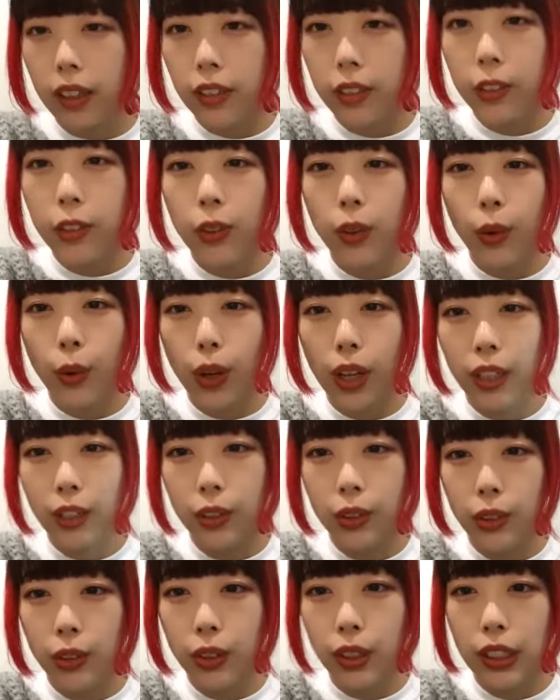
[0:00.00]
のあ
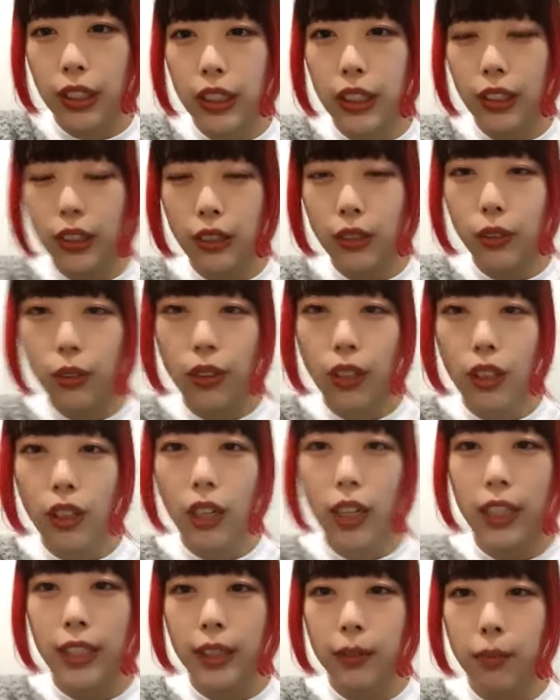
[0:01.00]
の自粛とか
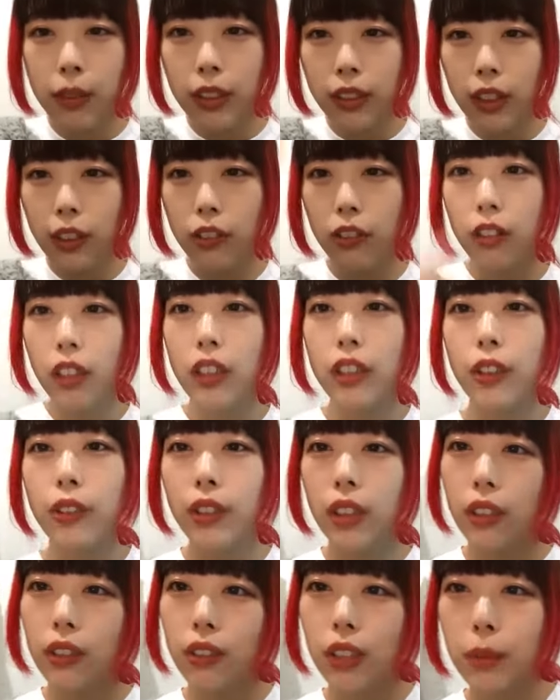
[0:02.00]
が始まったのが去
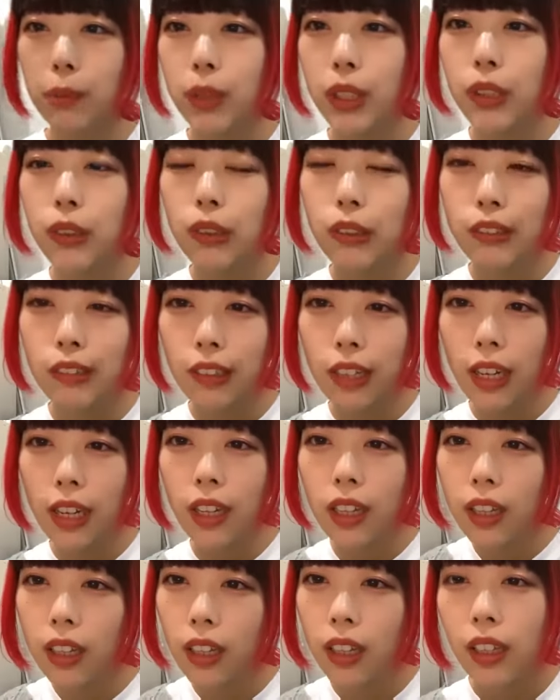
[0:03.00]
年の今頃ぐらい
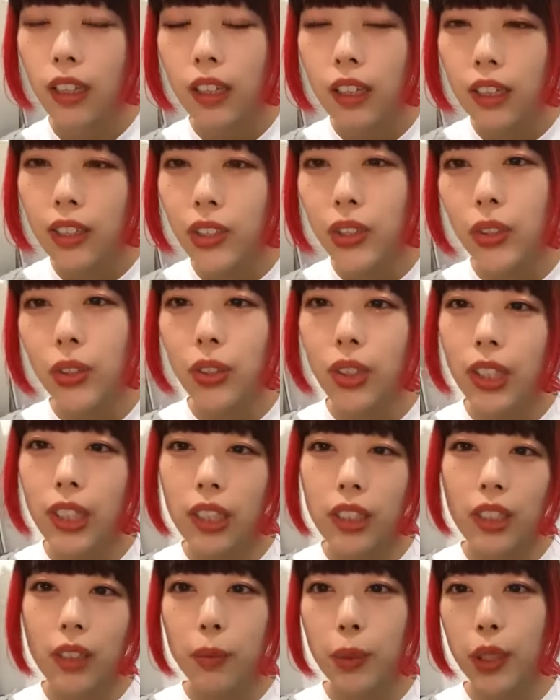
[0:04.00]
ちょうど
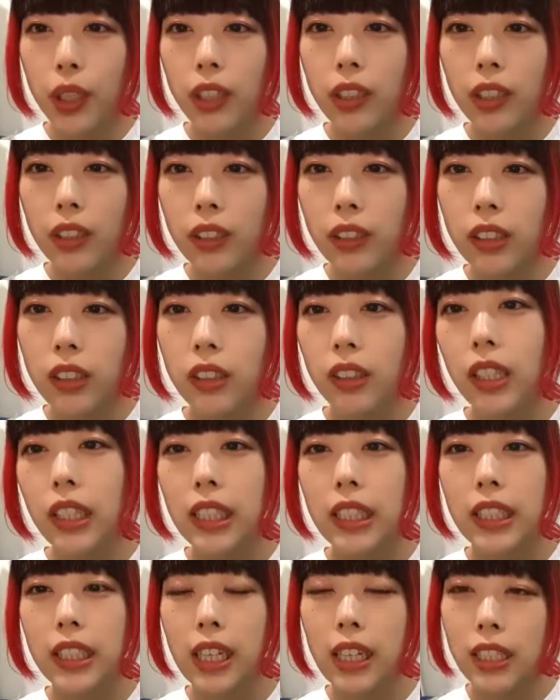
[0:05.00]
リリーブがなくなった
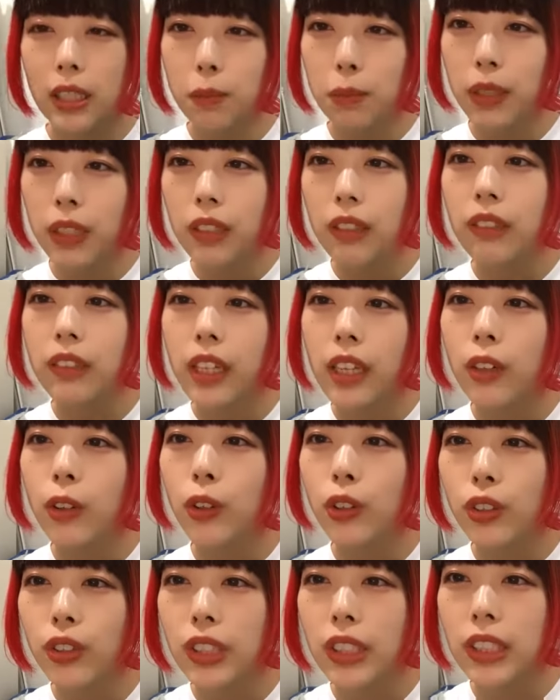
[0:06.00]
りし始めてるね
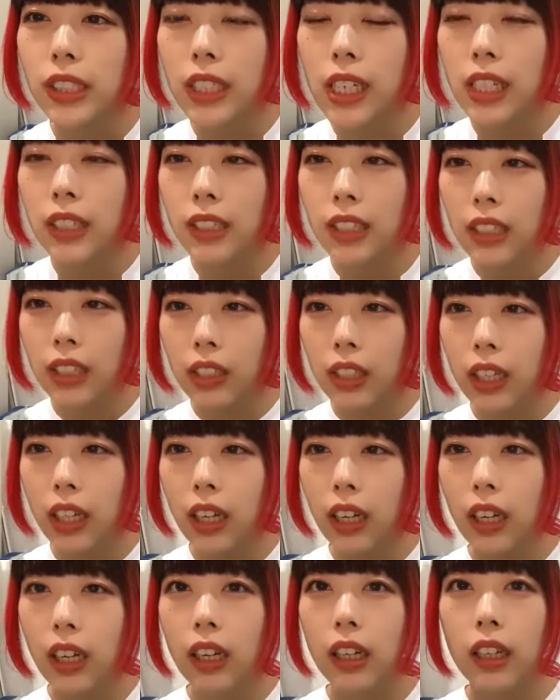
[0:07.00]
この時期あたりか
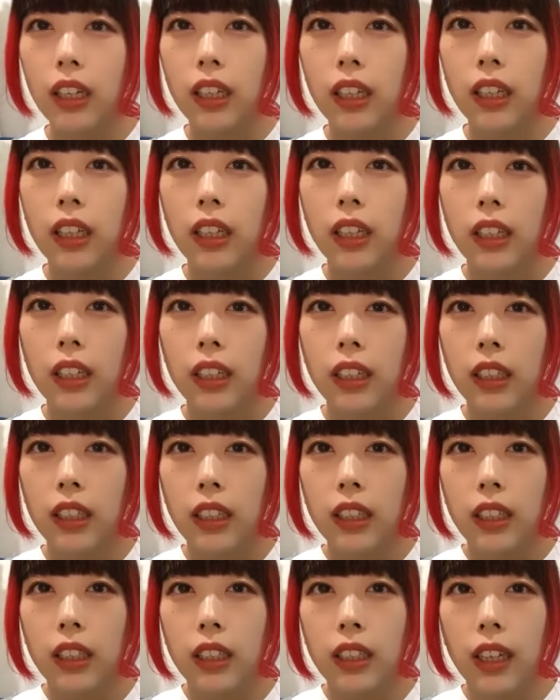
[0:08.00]
ら、
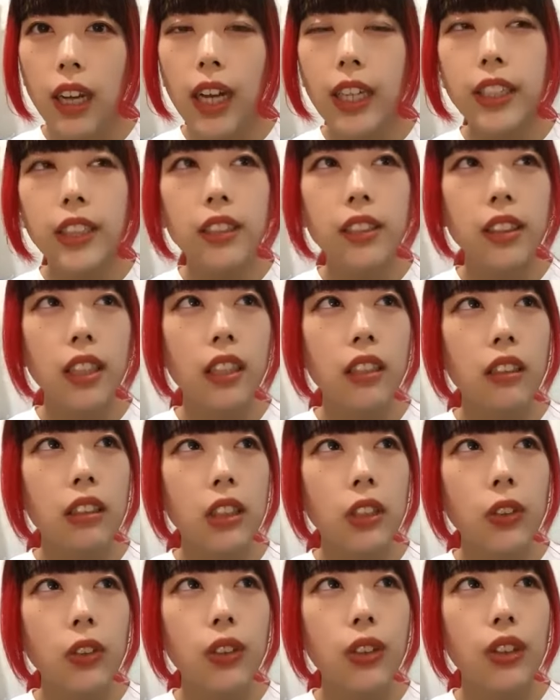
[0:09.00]
あゆちゃ
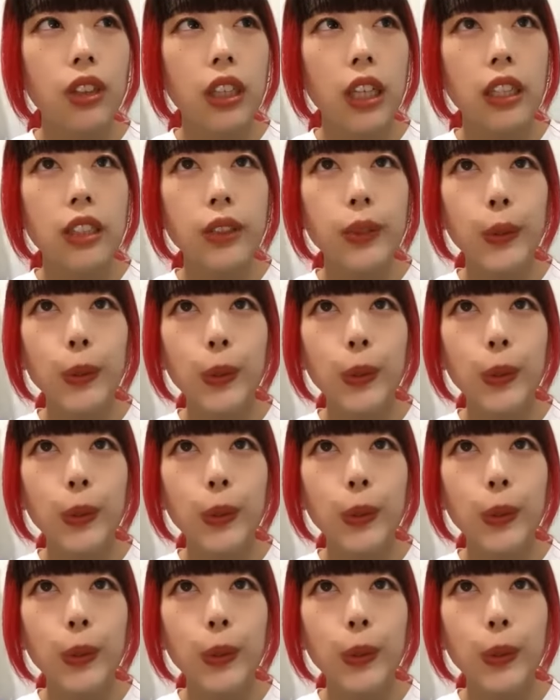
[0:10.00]
んの誕